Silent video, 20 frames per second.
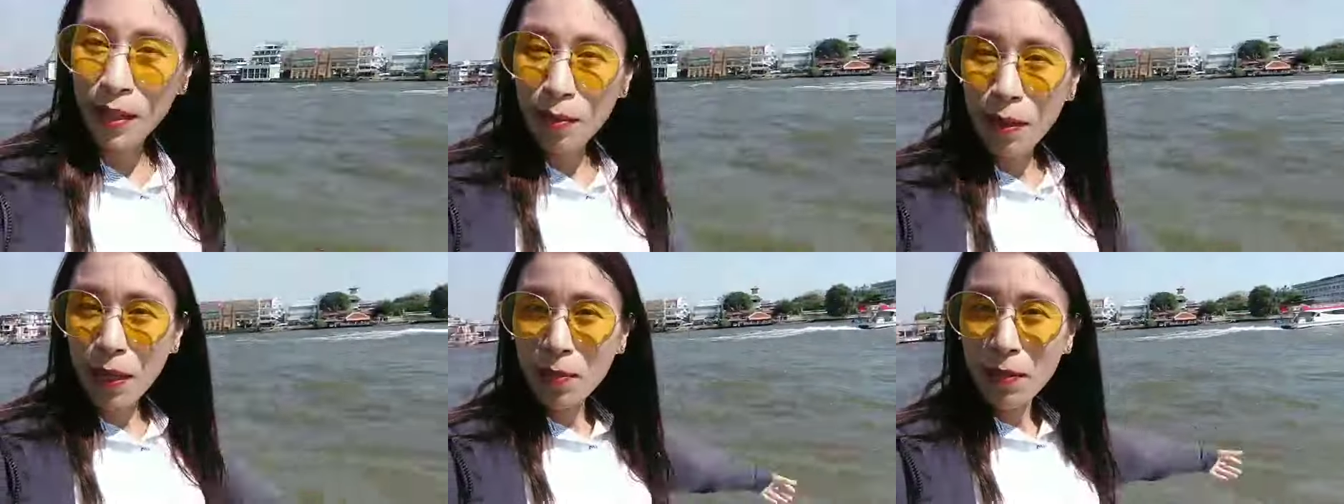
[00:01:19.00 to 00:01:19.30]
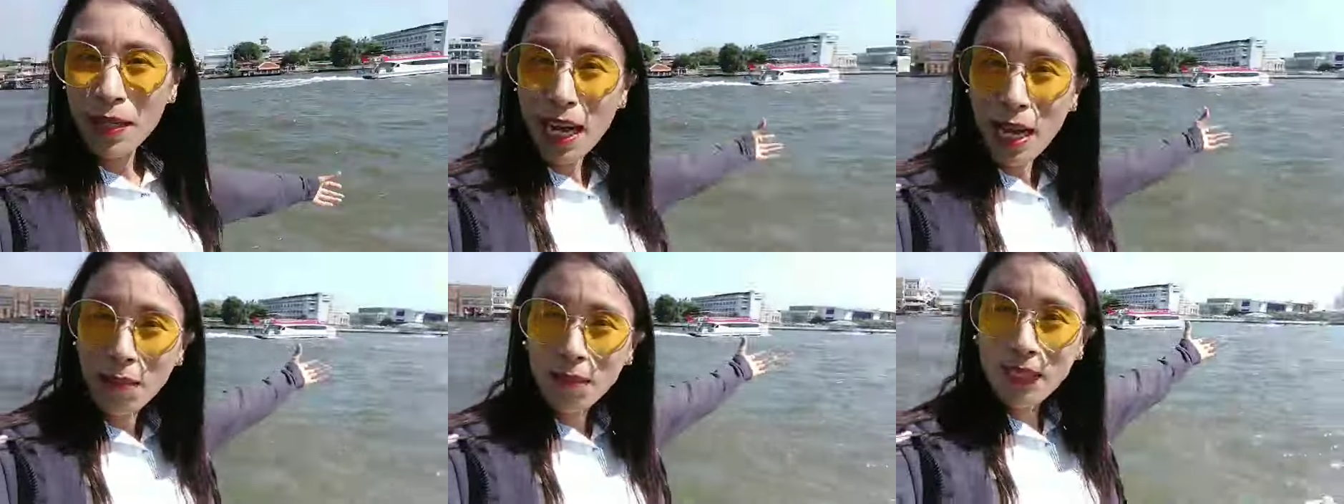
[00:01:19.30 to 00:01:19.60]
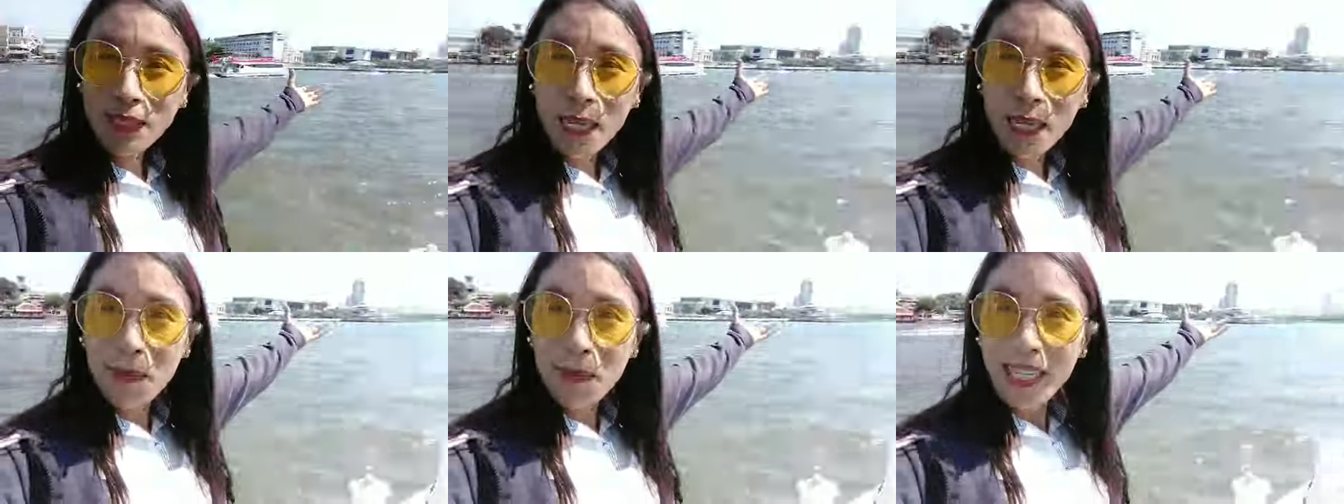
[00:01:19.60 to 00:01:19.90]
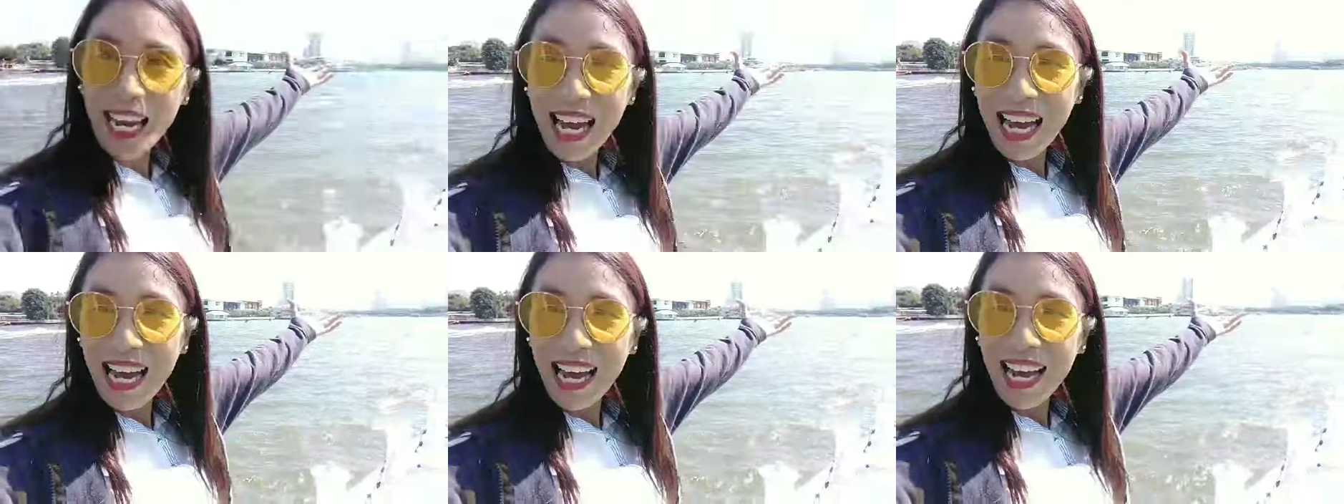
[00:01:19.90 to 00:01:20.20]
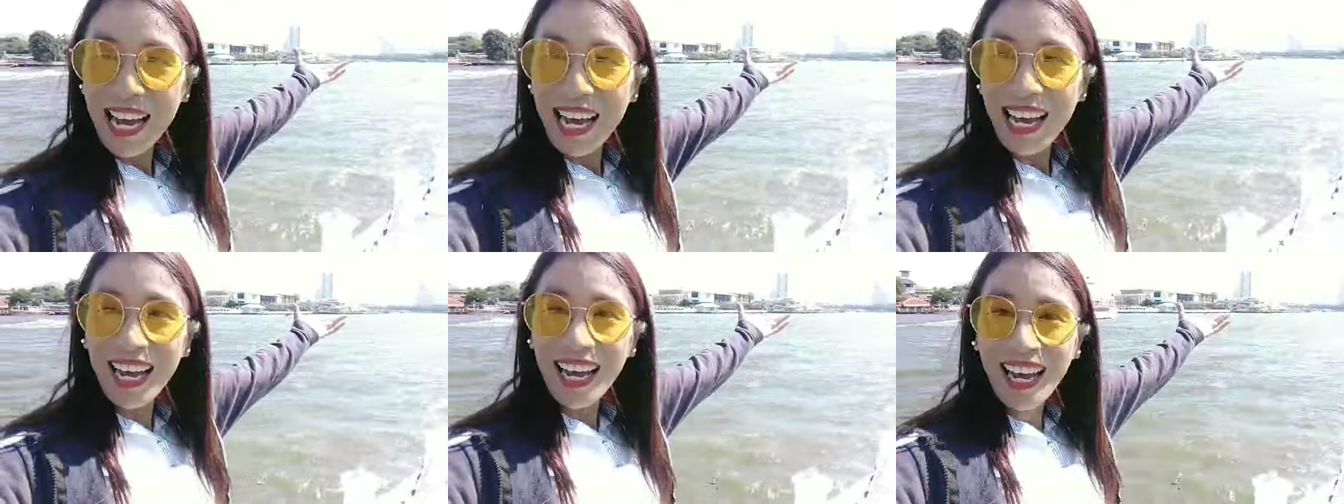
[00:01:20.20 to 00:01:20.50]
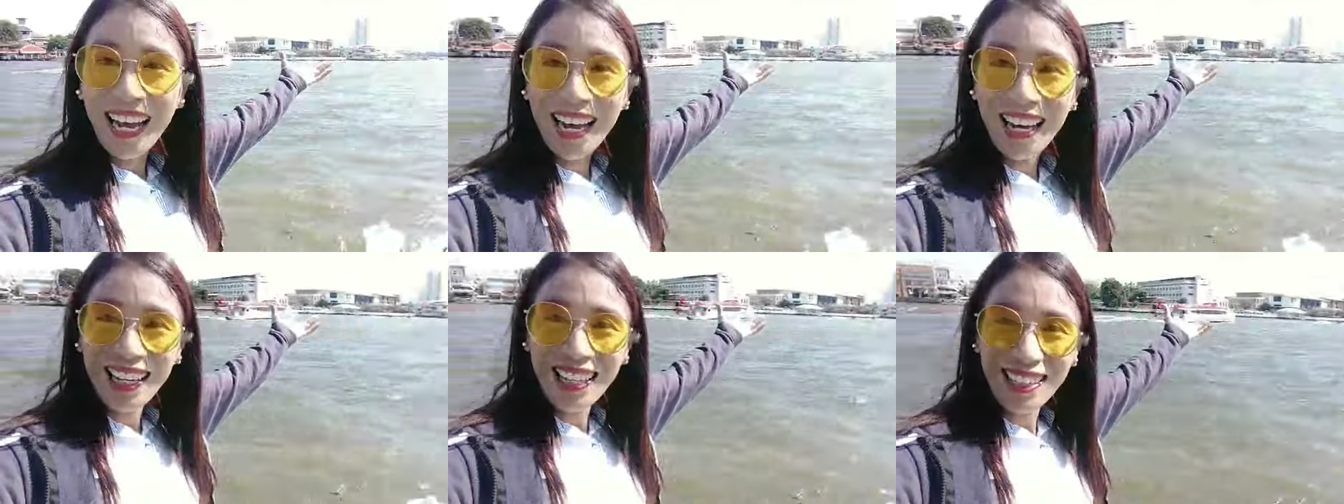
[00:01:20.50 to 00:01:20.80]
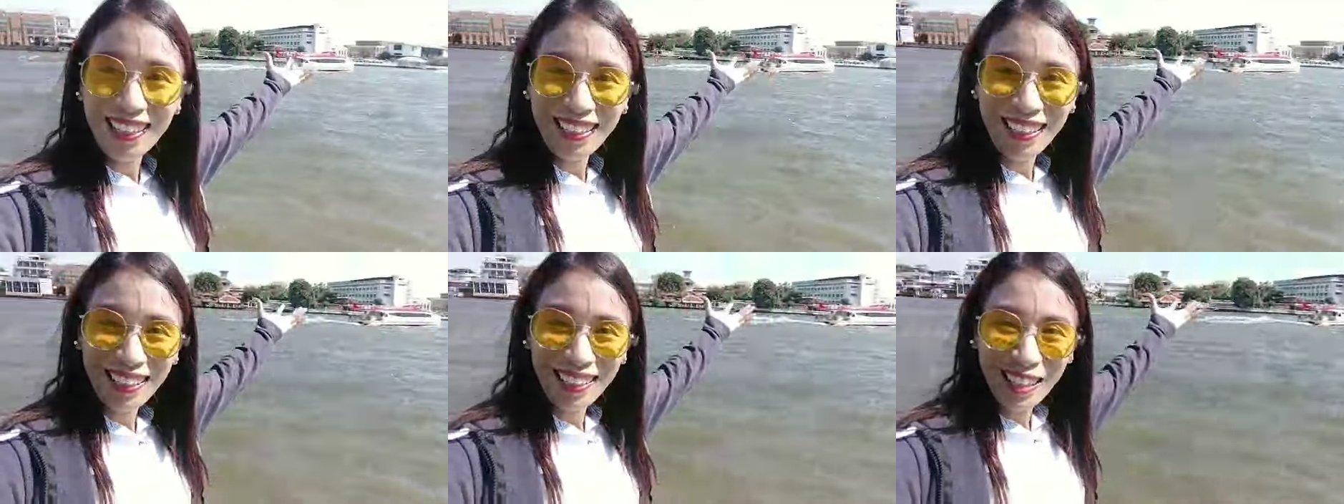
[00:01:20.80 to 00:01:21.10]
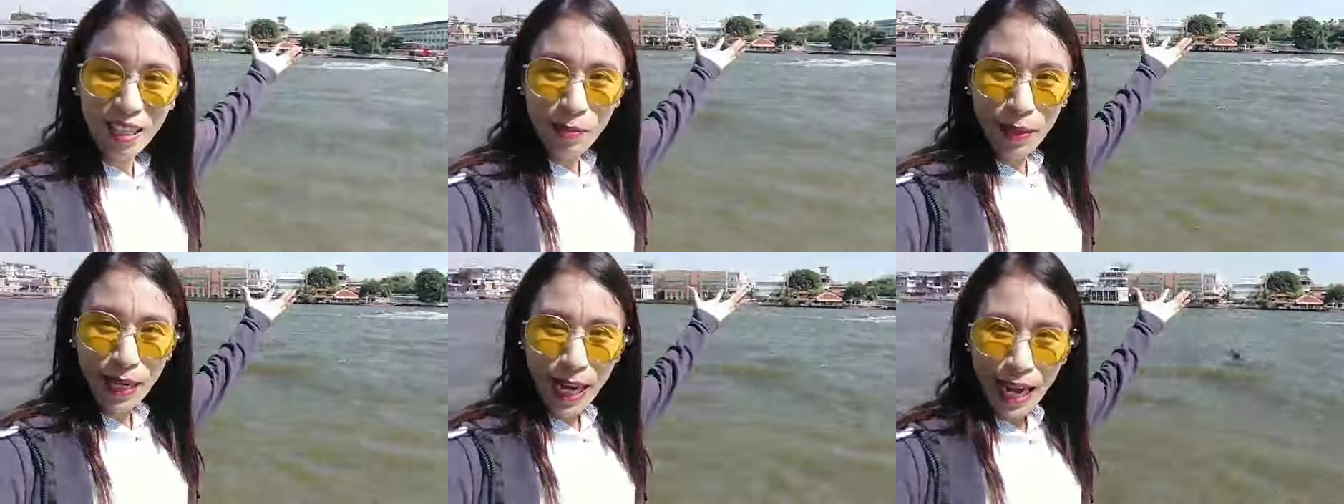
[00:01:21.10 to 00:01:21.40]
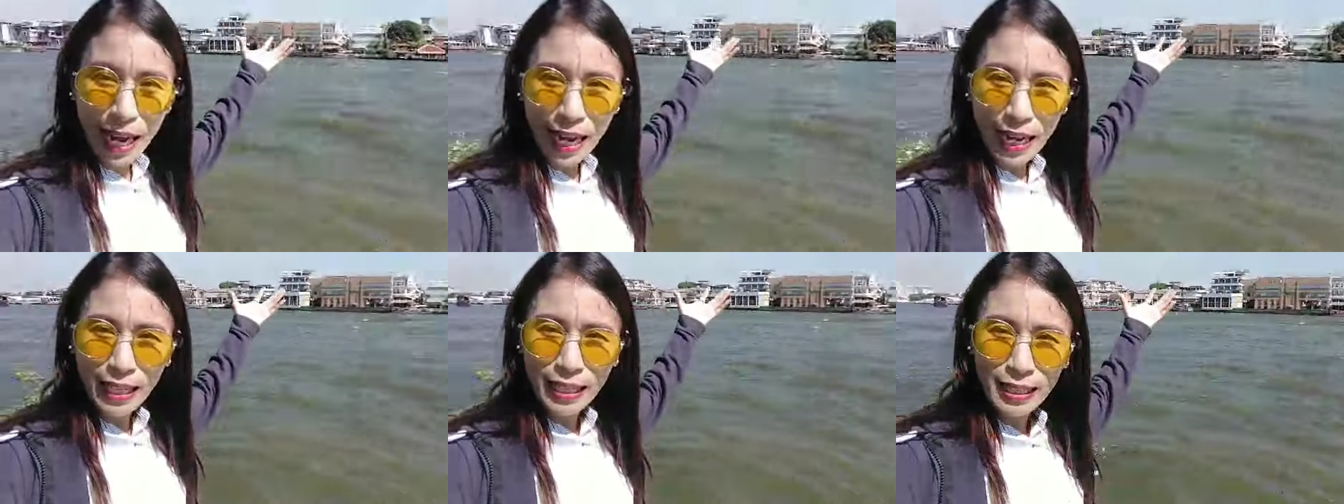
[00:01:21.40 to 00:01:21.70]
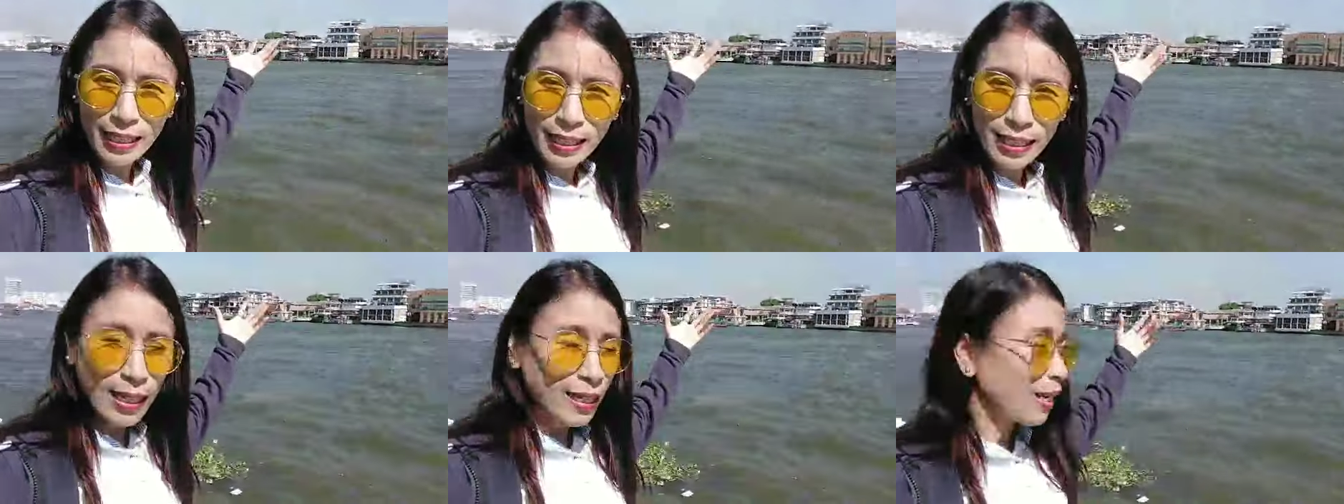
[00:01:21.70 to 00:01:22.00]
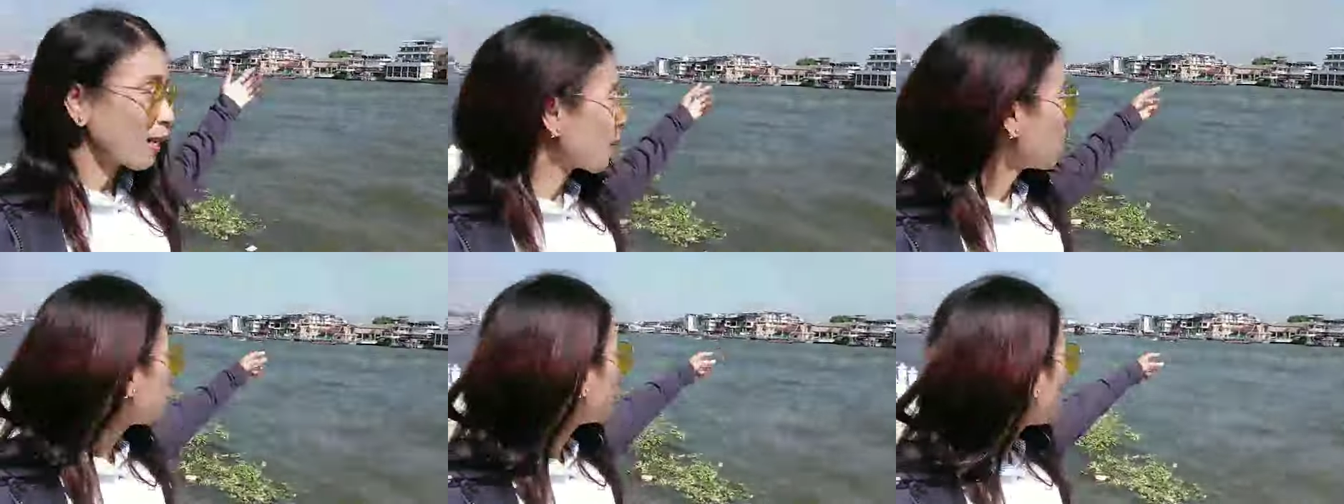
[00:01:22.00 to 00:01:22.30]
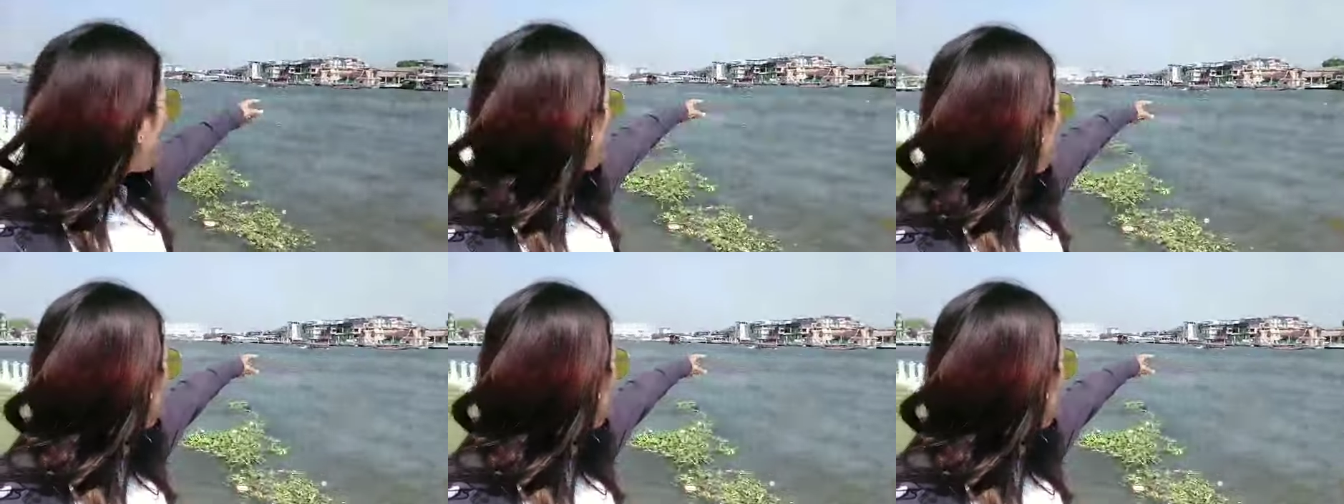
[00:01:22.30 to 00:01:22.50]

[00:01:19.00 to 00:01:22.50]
เป็นแม่น้ำเจ้าพระยาเห็นไหมคะแล้วก็ฝั่ง